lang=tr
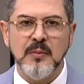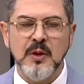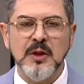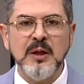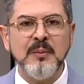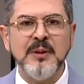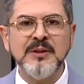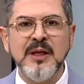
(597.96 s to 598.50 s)

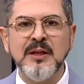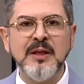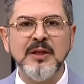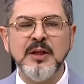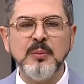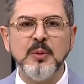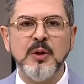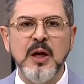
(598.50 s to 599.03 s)
Ramazan'da
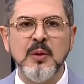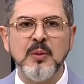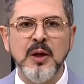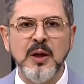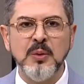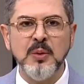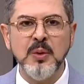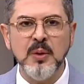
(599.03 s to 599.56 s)
kim kavga
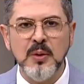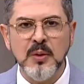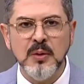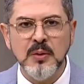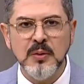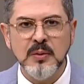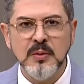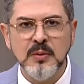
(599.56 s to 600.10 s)
ediyor?
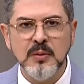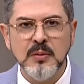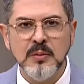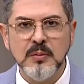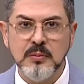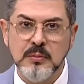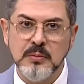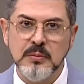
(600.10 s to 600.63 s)

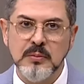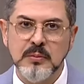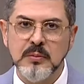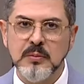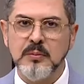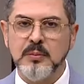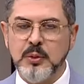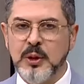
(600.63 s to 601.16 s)

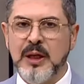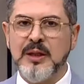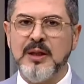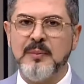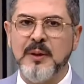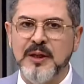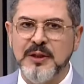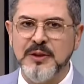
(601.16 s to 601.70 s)
Bunu
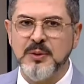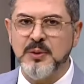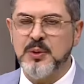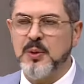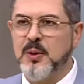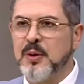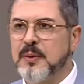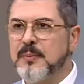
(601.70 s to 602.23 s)
anlamak için
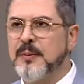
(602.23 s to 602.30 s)
söylüyorum.